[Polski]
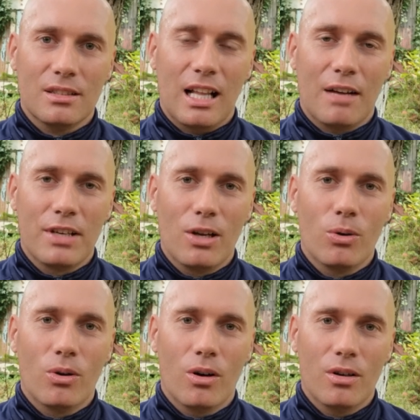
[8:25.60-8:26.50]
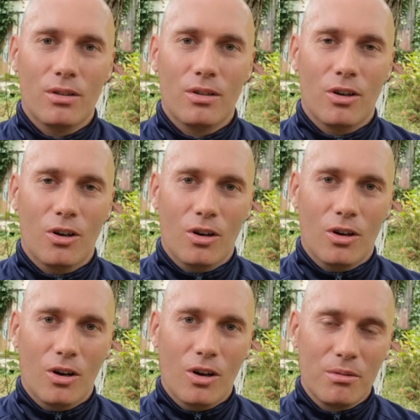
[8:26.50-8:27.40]
dla wielu
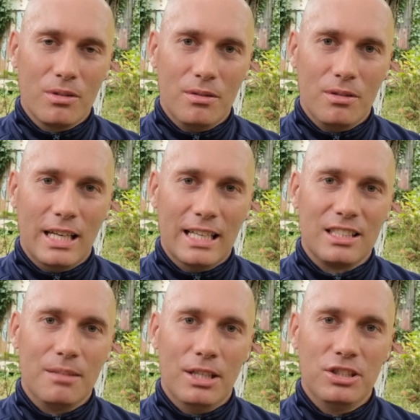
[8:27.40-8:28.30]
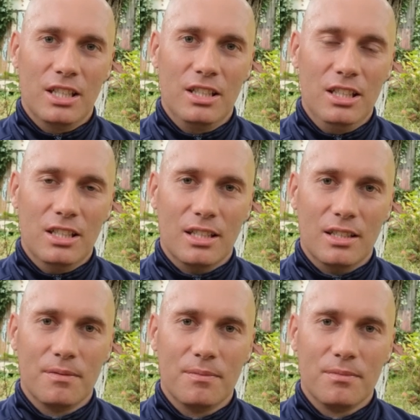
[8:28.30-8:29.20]
on jest i będzie inny.